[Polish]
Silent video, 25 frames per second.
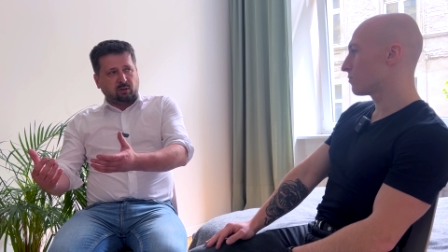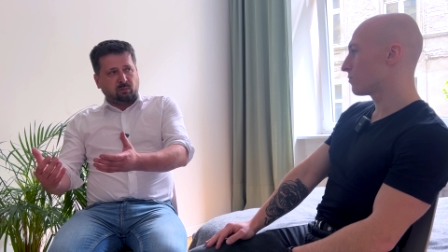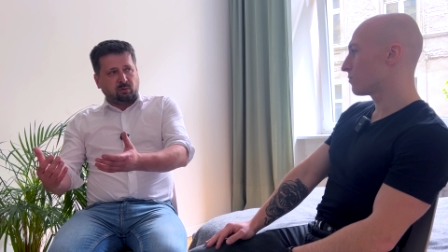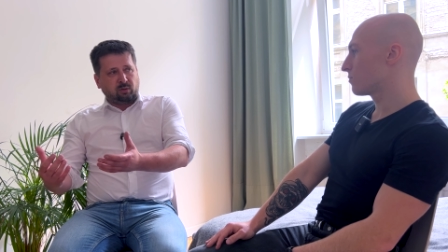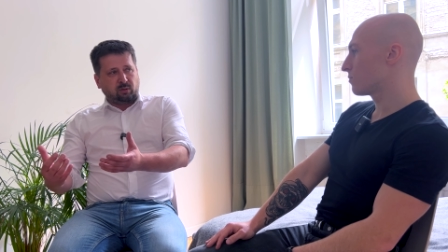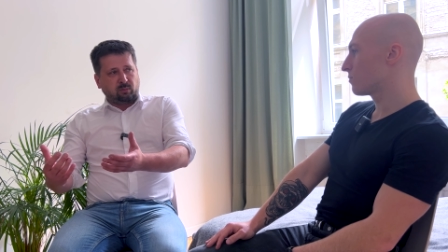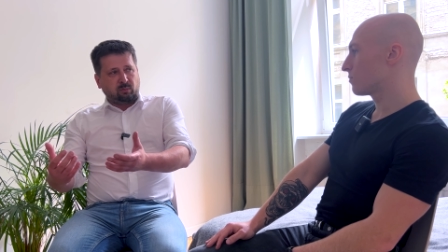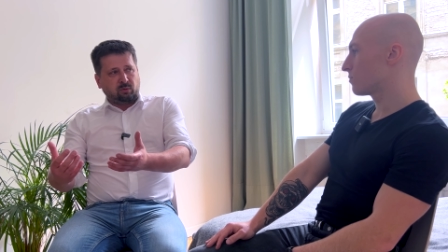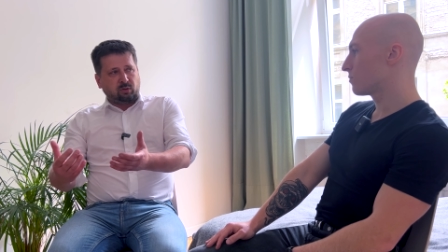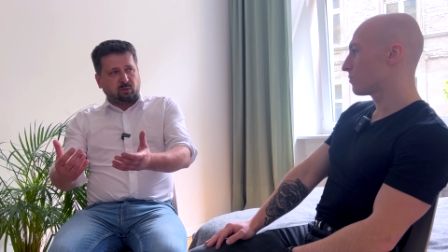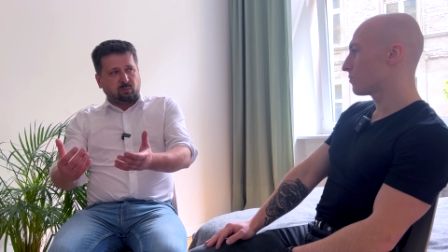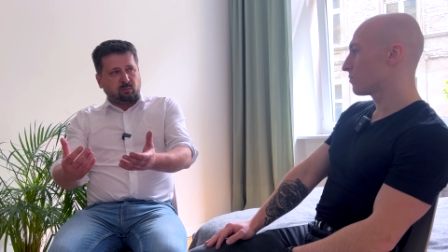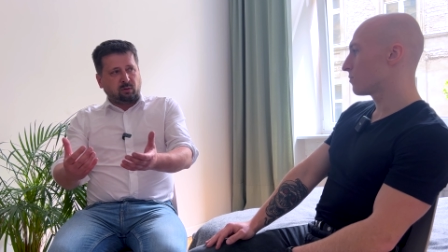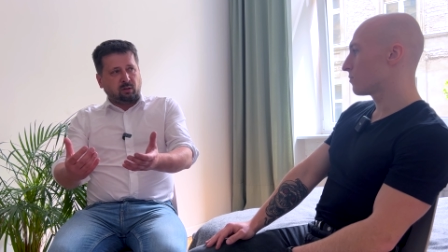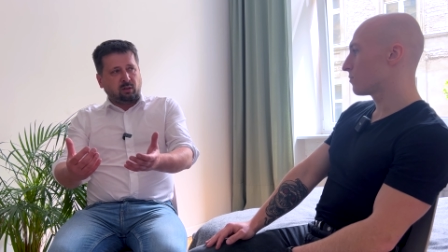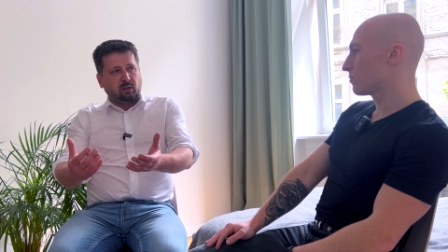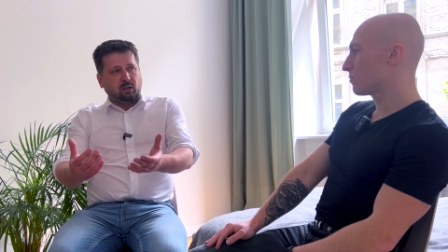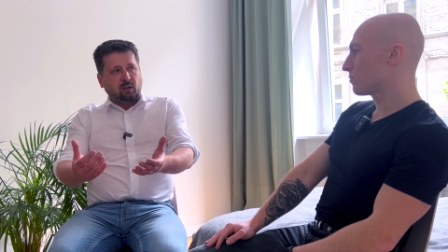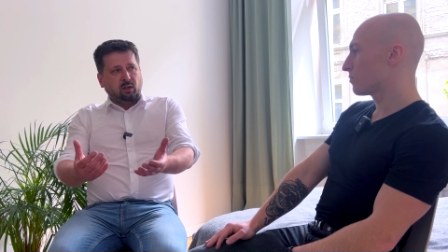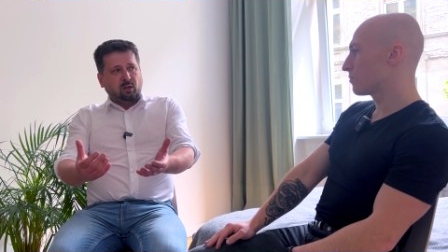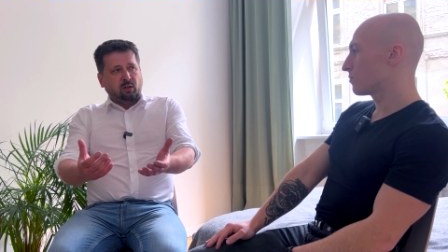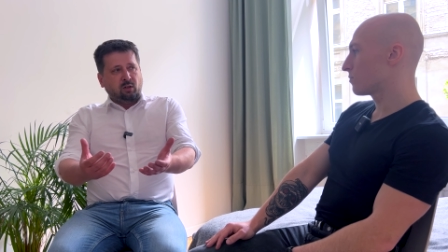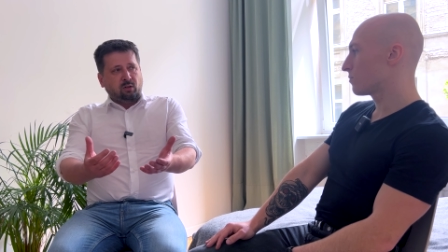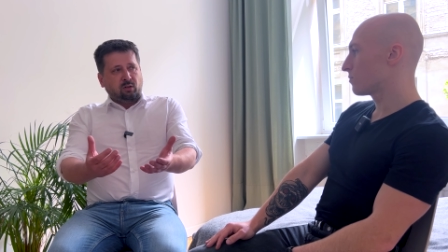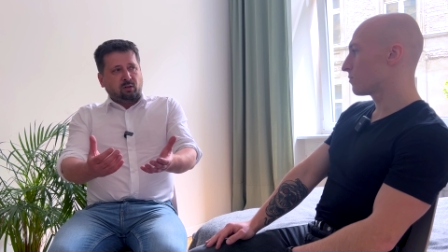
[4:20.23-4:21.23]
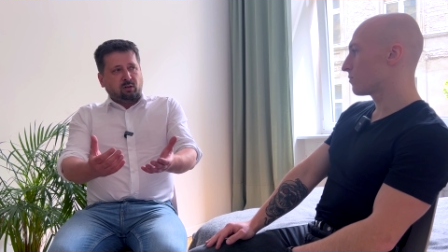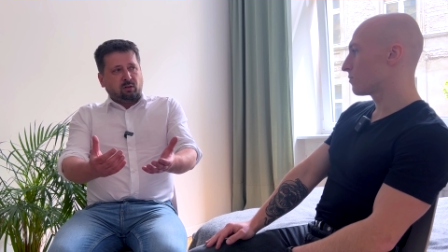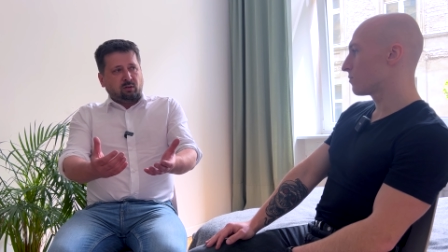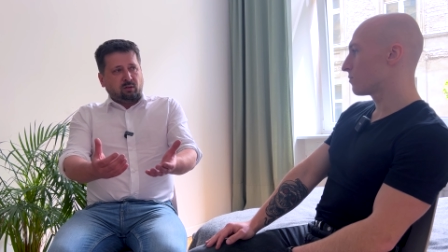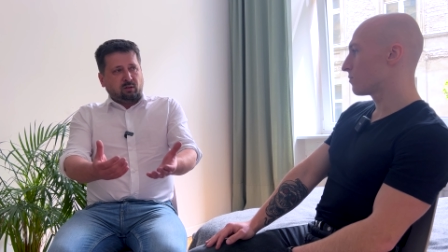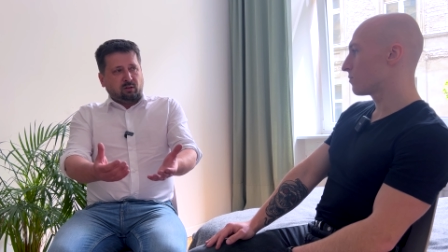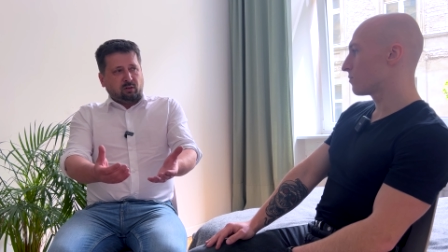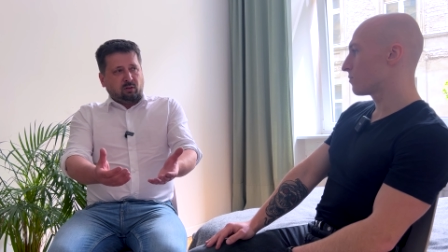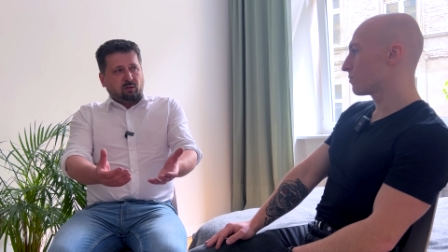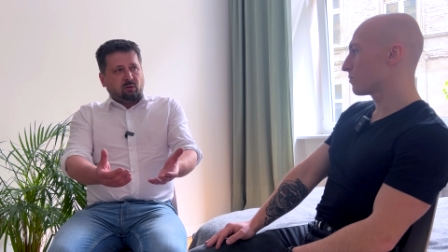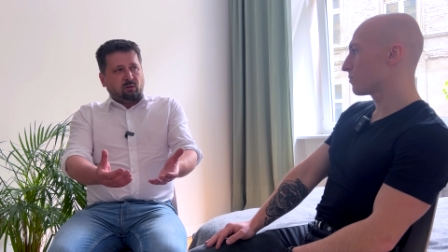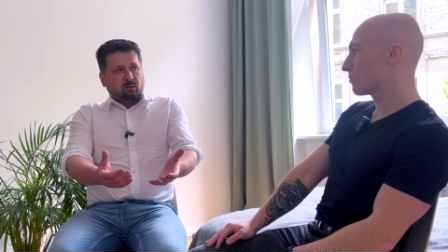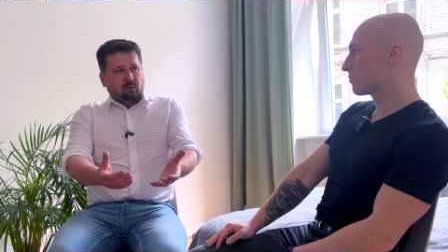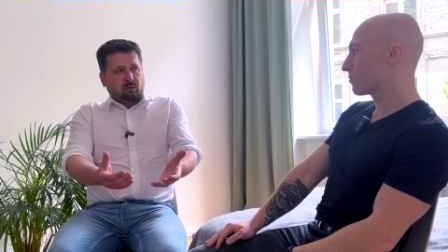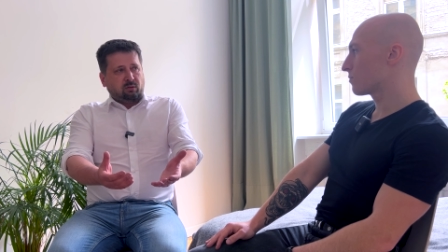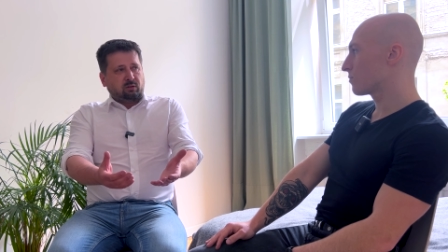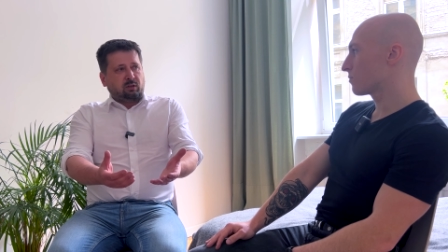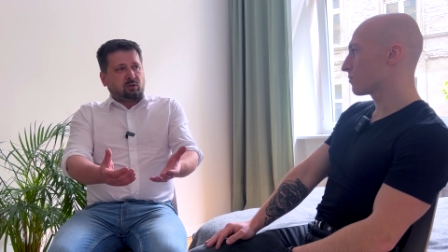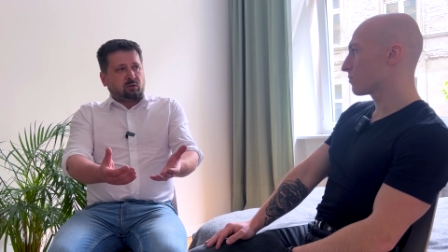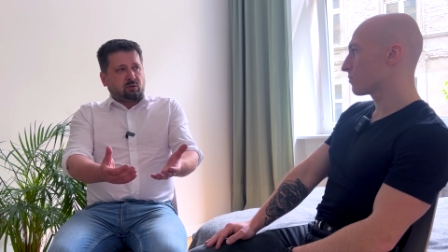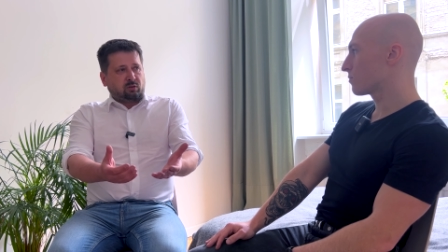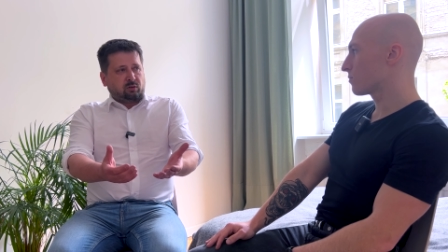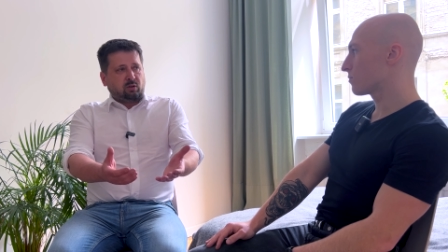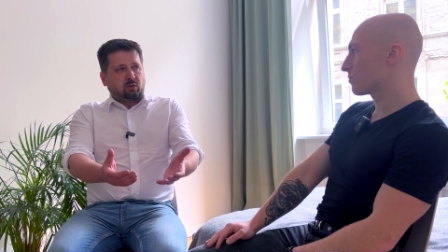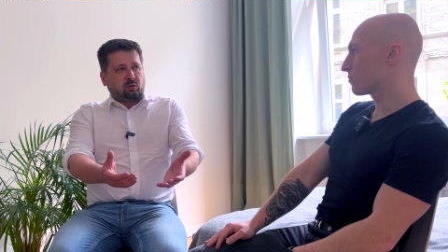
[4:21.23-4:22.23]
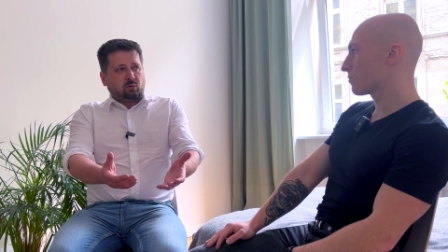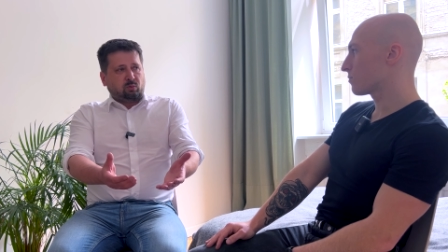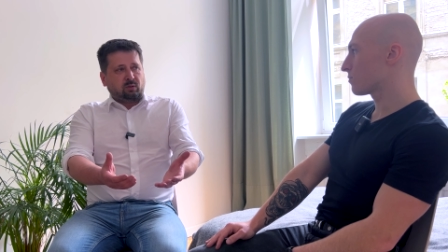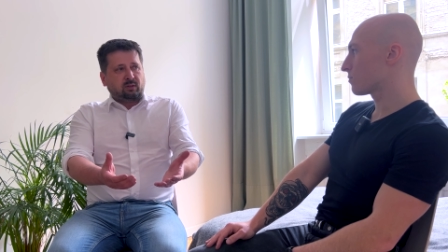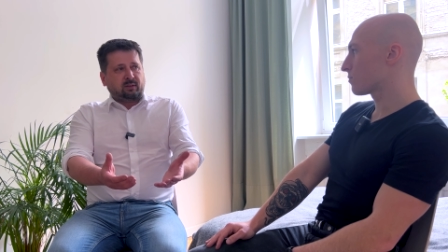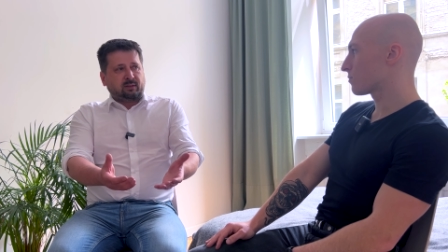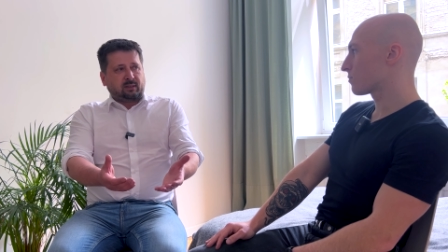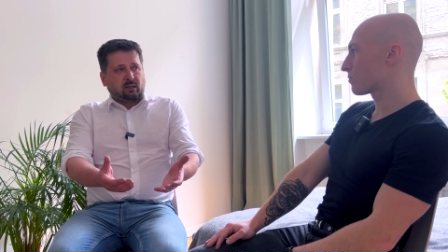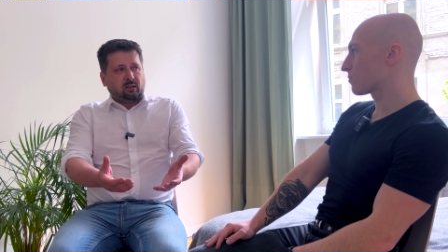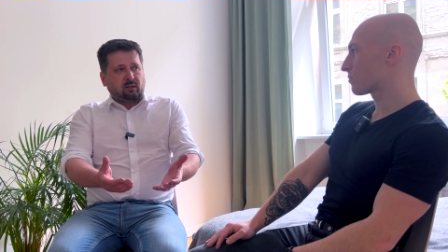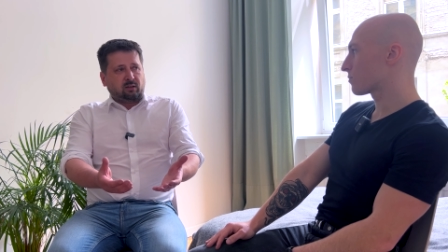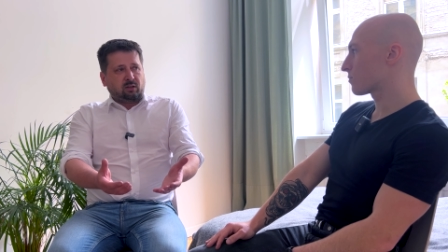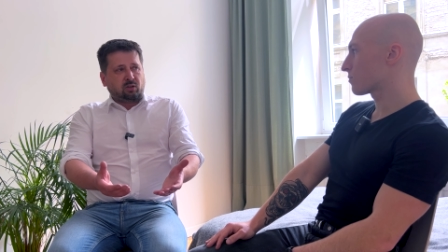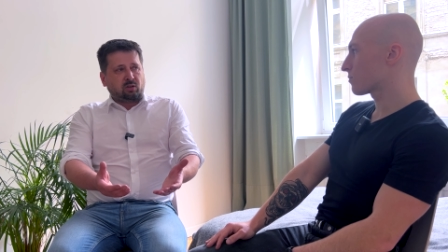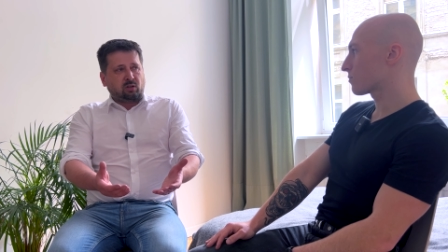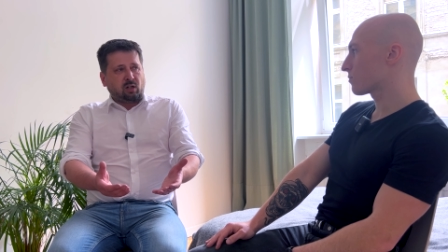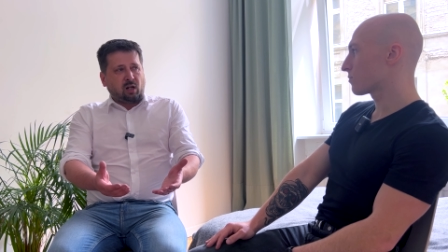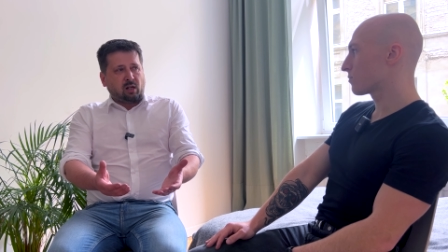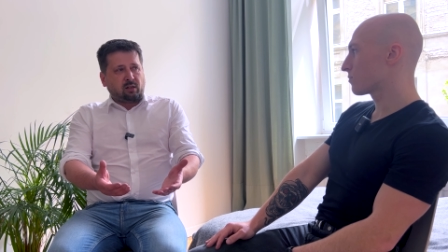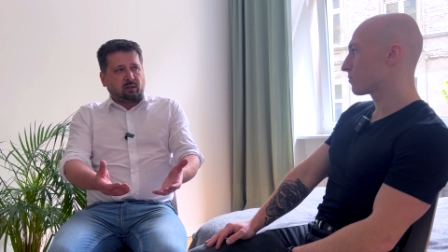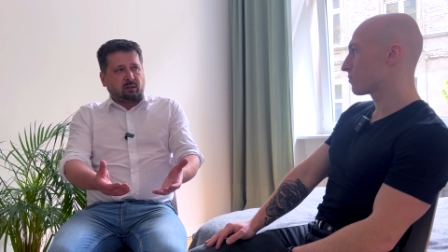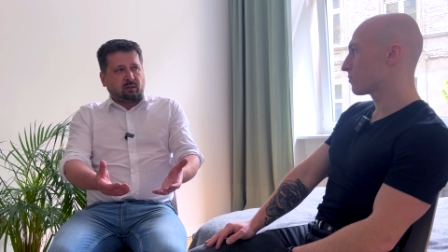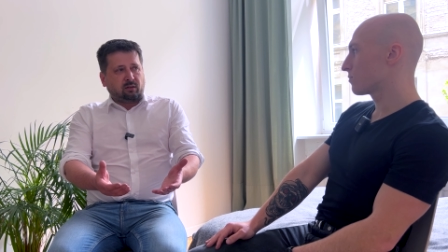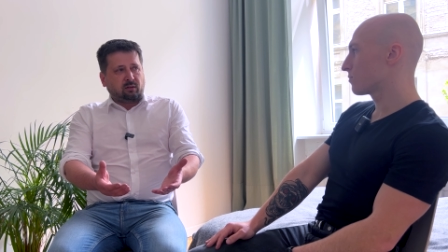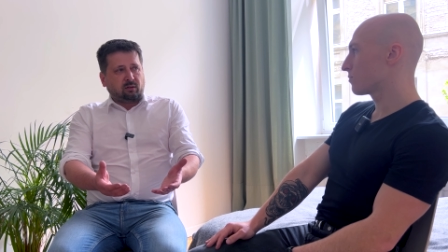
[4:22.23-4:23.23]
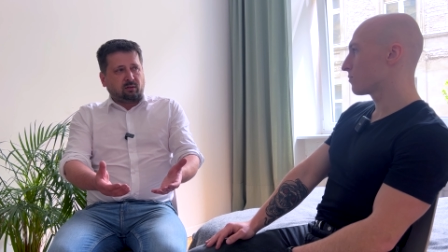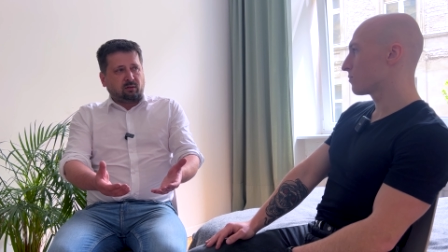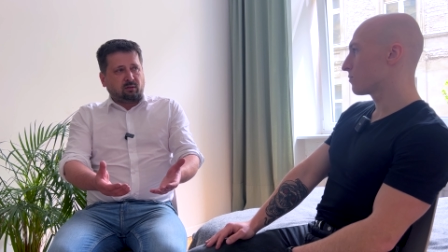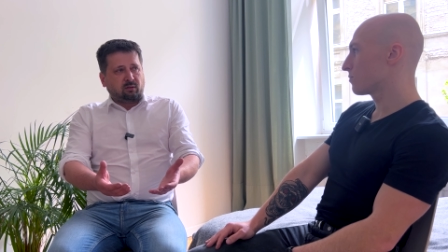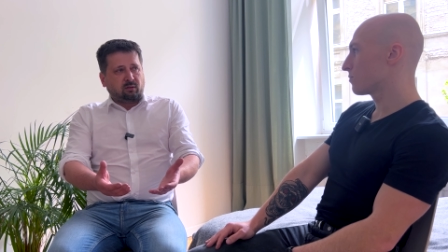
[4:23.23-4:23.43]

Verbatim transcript: żebyśmy też coś uzyskali też dla nich.